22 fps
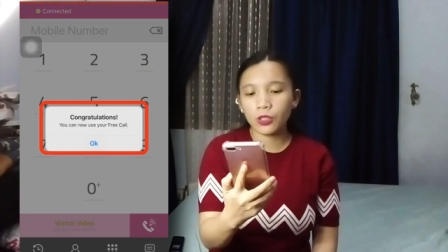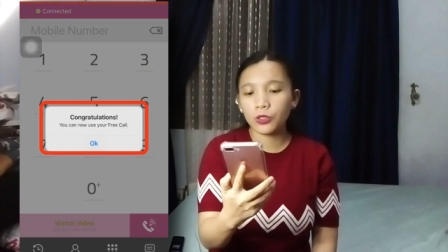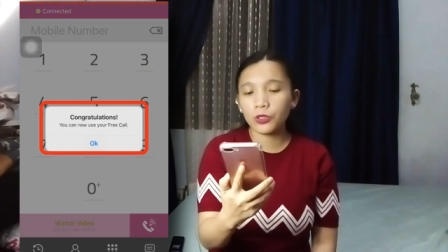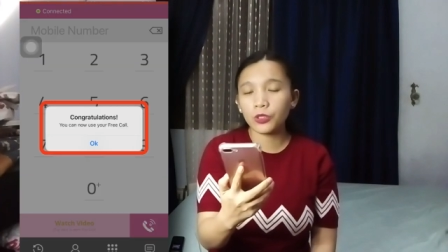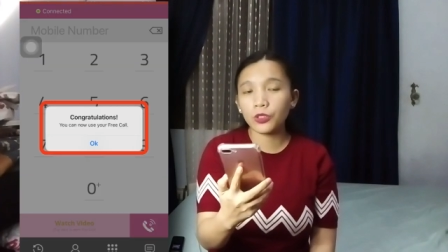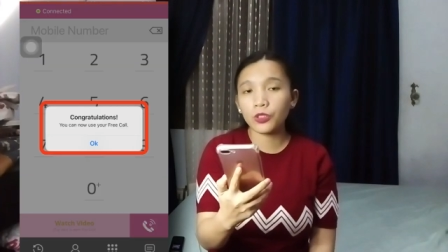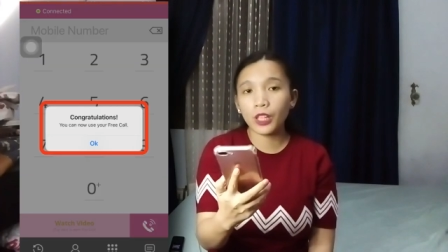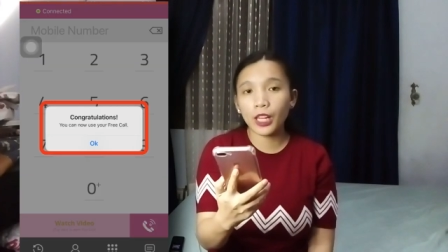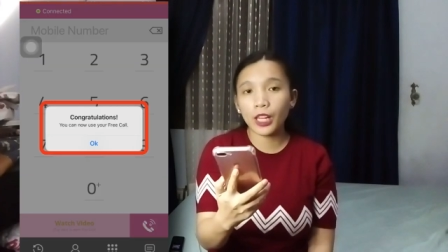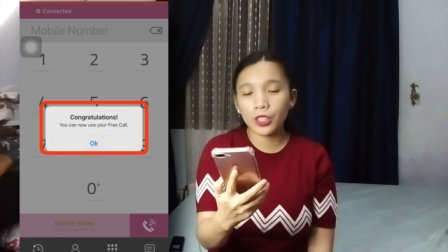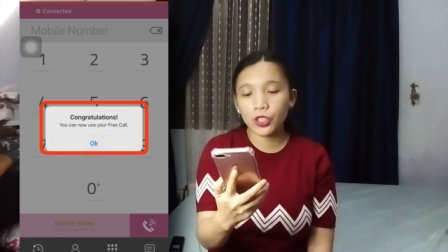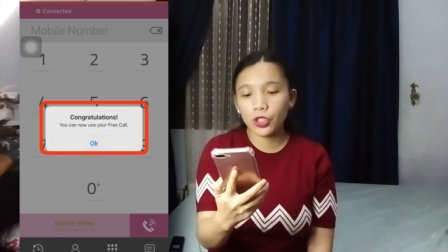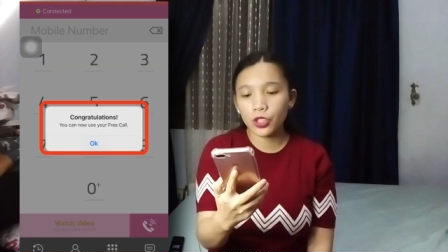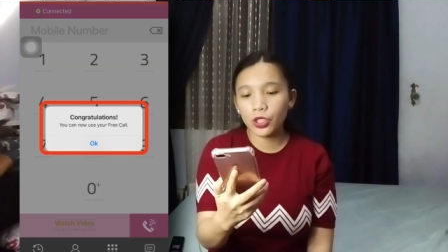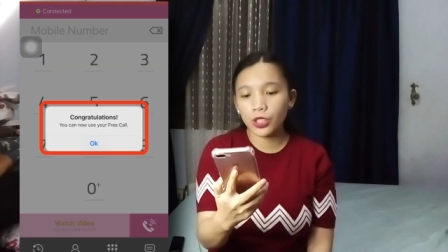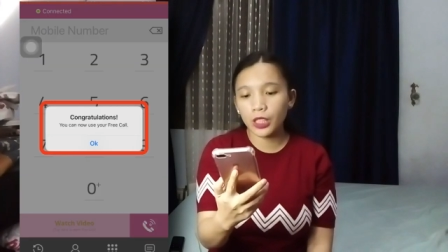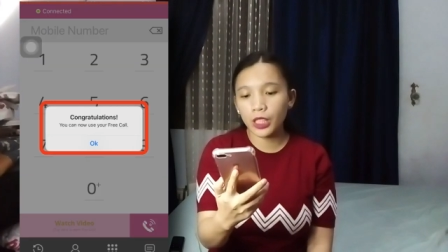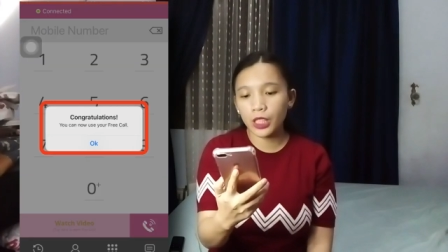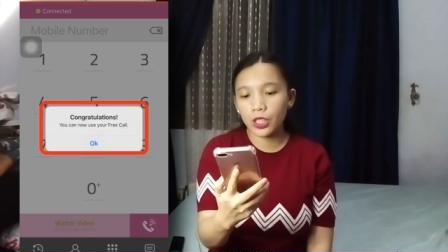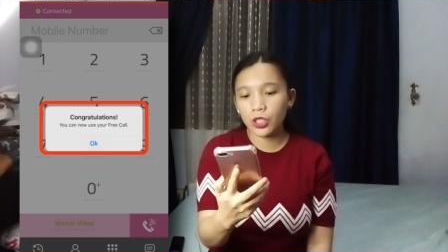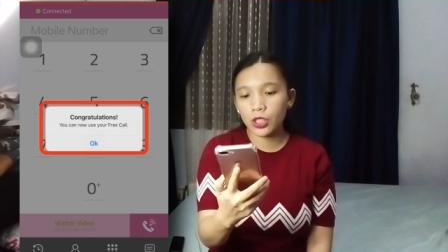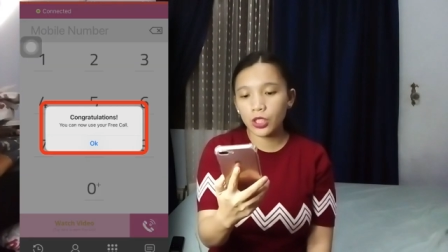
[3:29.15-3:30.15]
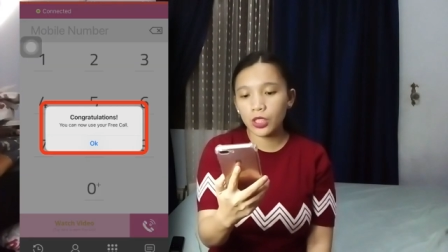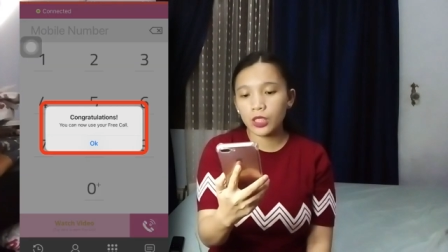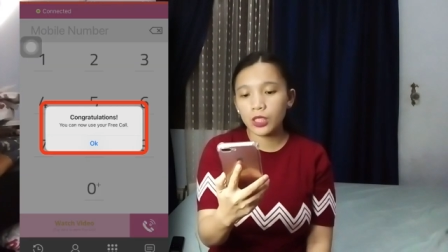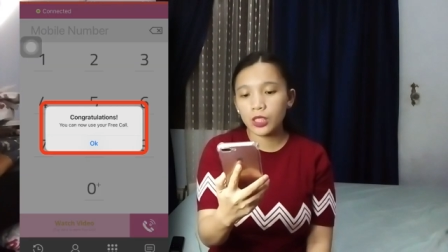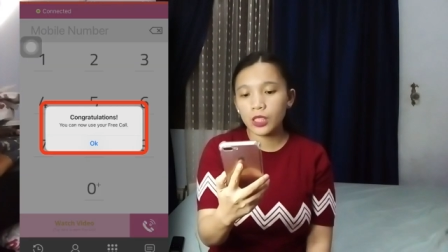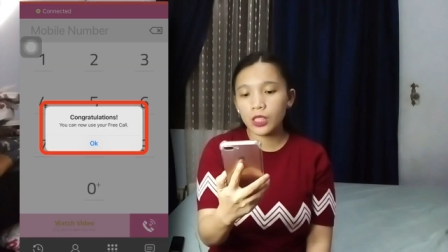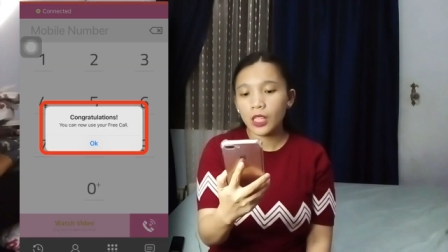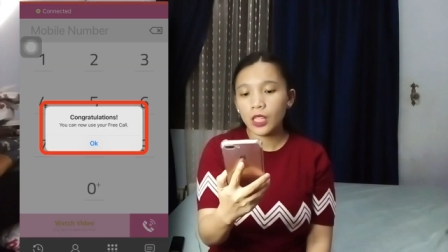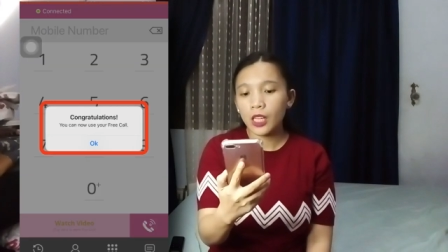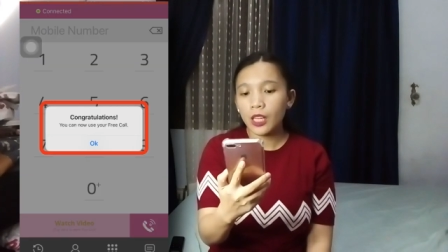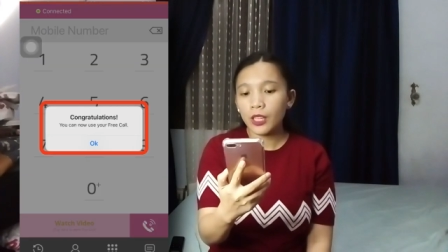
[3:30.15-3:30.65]

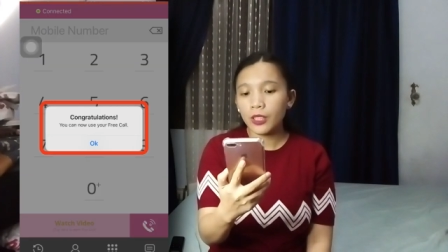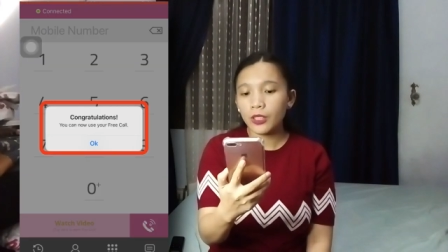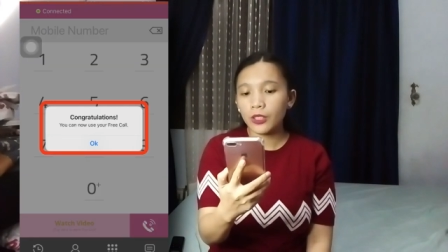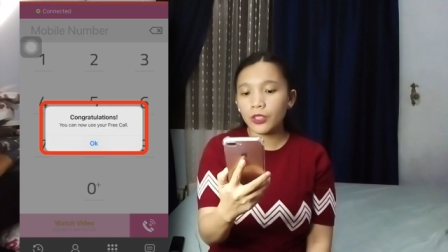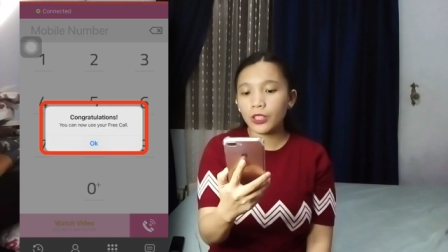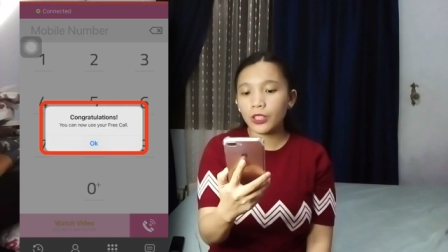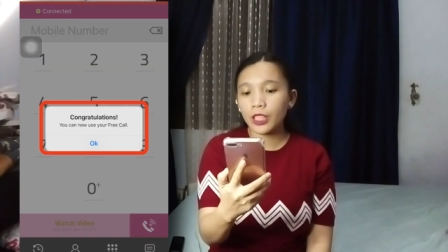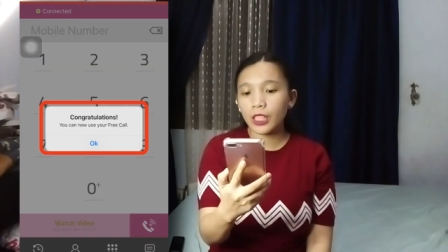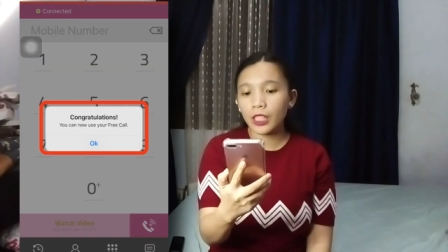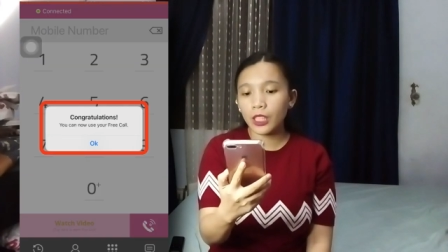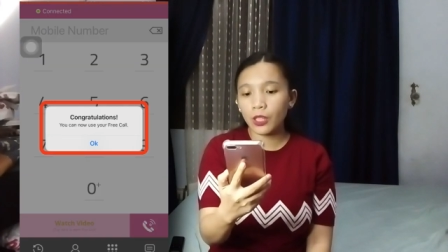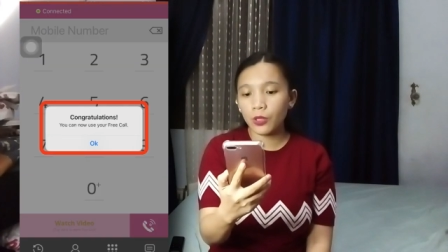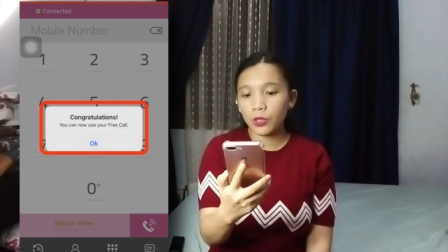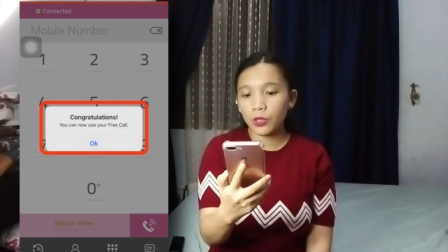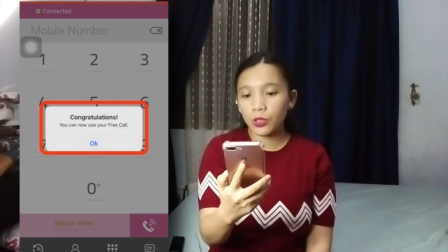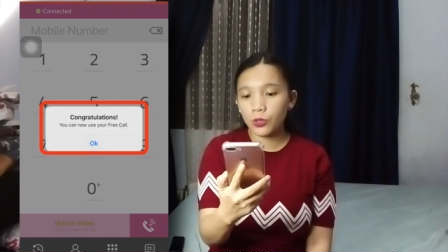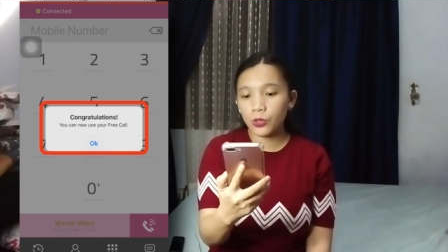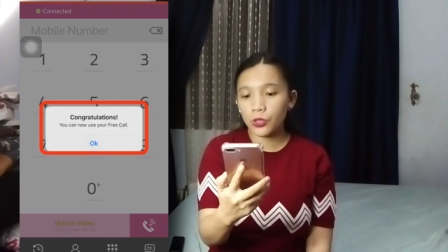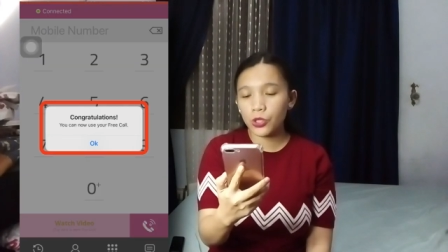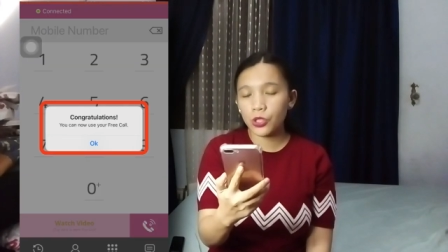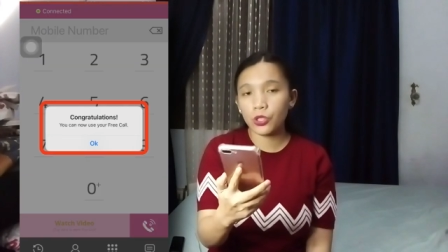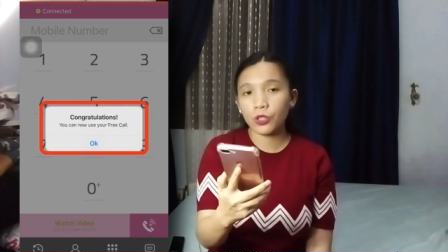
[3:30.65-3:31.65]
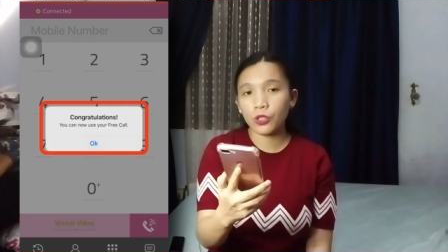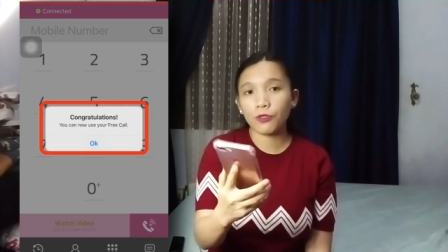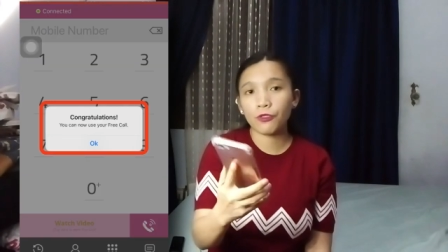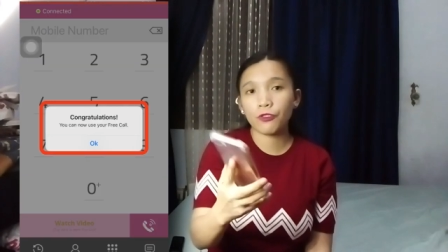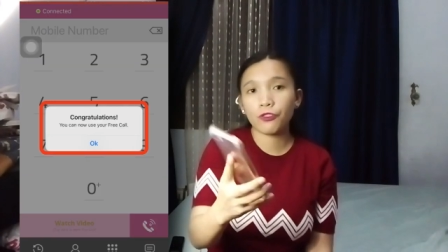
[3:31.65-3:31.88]
congratulations. You can now use your